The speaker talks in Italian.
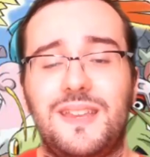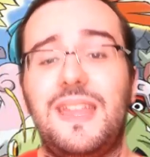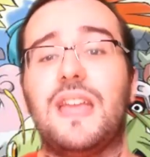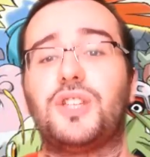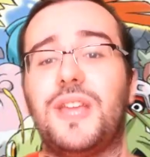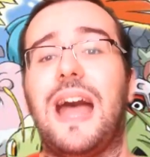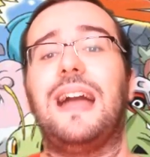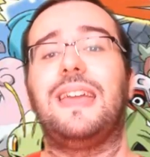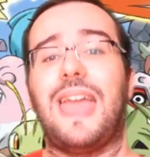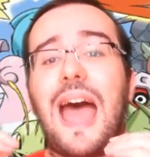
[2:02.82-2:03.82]
si riesce
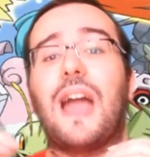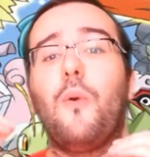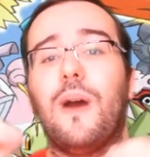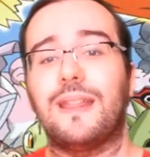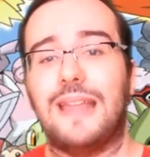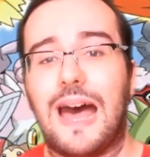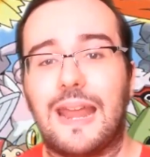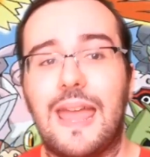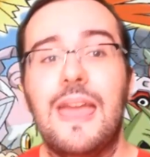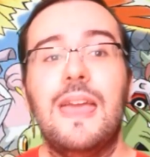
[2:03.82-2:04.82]
anche a
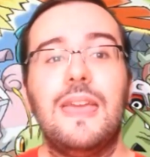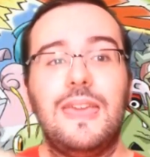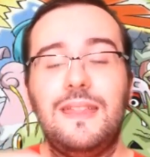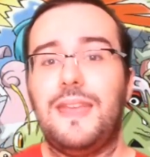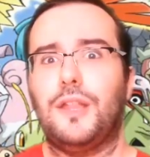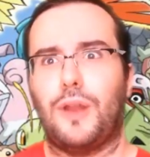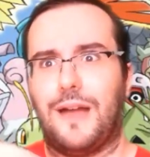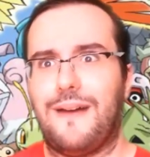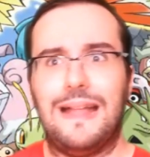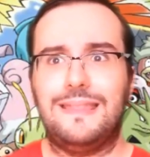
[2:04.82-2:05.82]
guardare indietro e
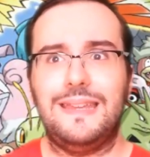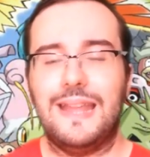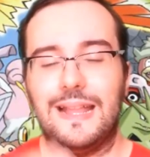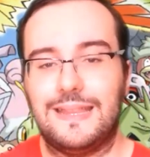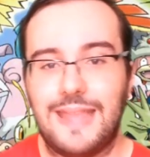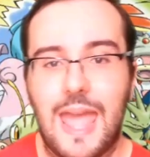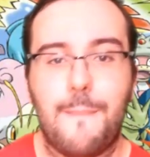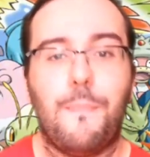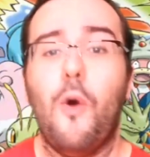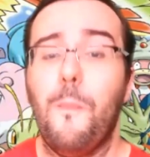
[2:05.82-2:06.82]
avanti nel
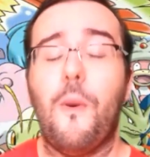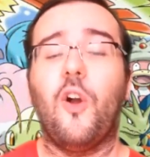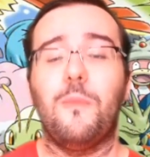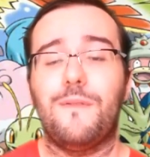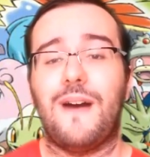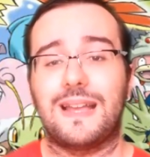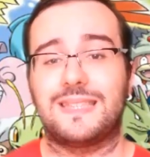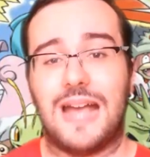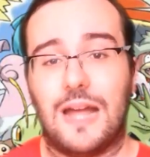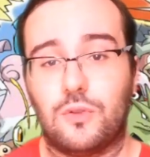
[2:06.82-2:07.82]
tempo, un po' come
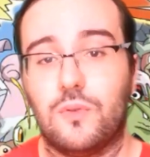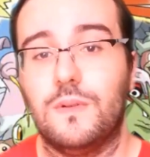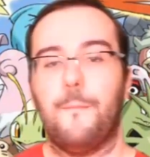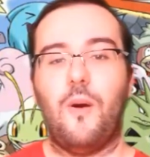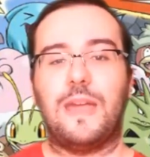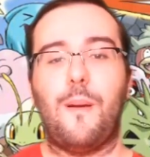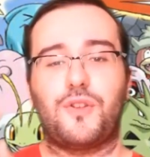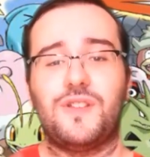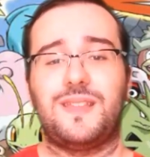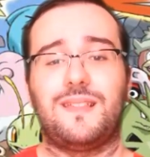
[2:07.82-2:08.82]
Faxatu.
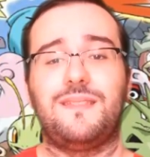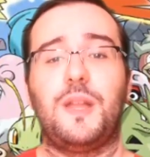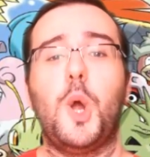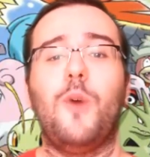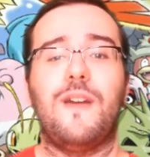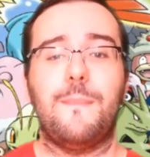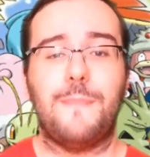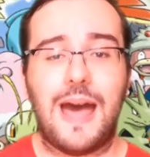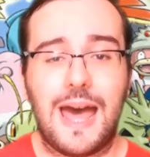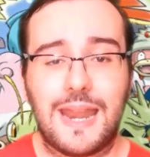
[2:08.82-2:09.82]
Pokémon 179
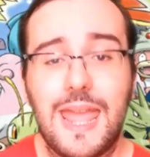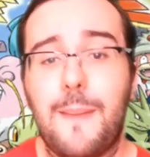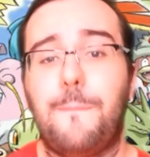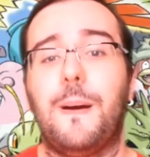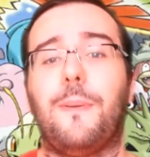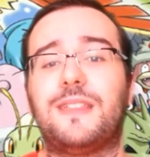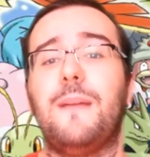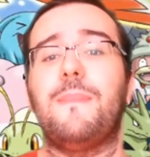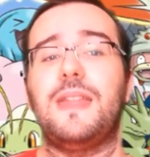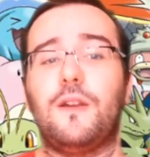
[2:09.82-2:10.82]
Marip
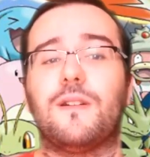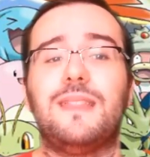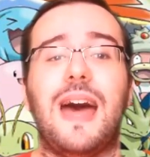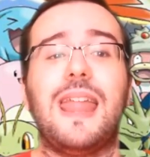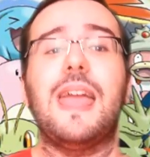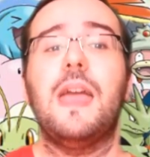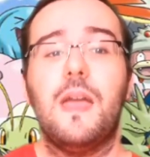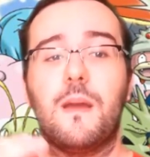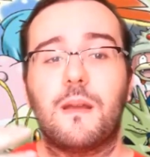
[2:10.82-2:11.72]
potrebbe ricordare